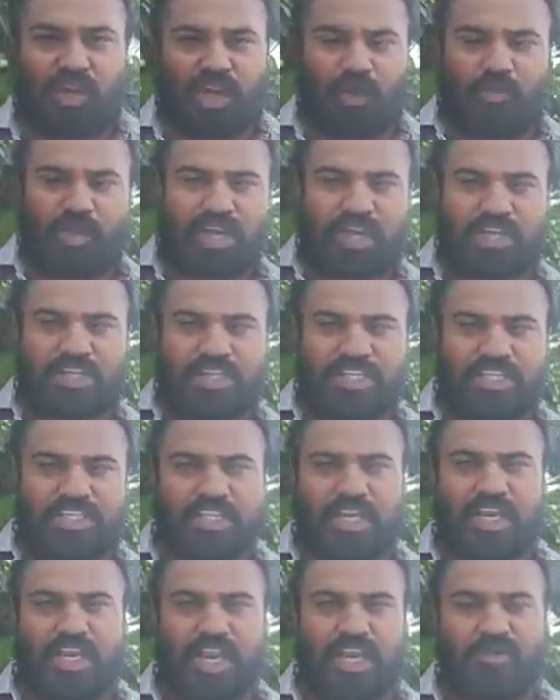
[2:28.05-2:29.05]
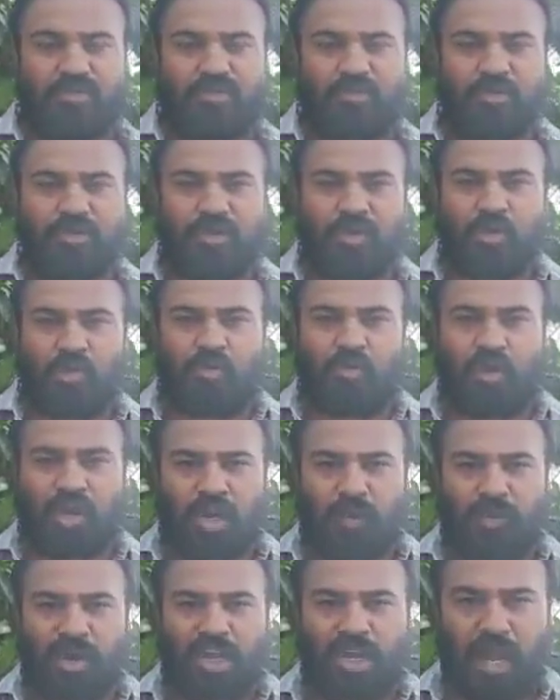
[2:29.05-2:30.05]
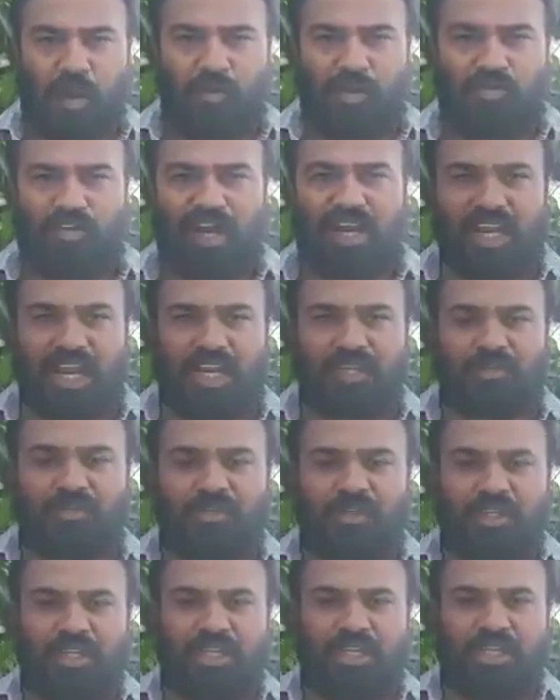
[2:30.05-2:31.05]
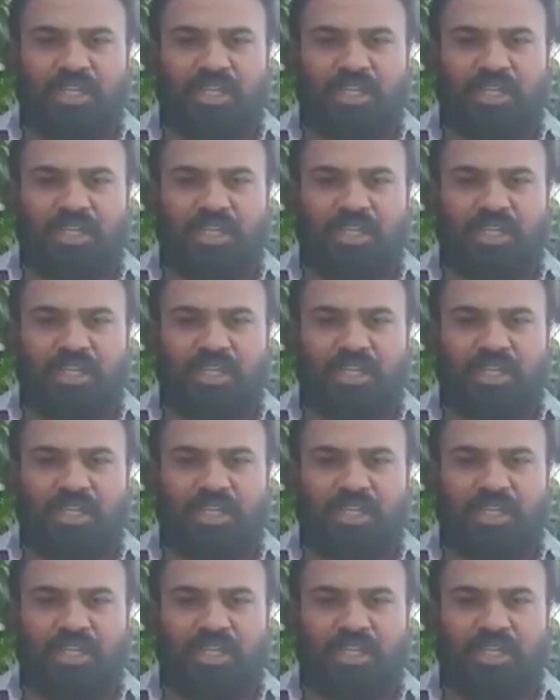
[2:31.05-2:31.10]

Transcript: ఒక పక్క టీచర్ లేరు ఒక పక్క అమ్మఒడి లేదు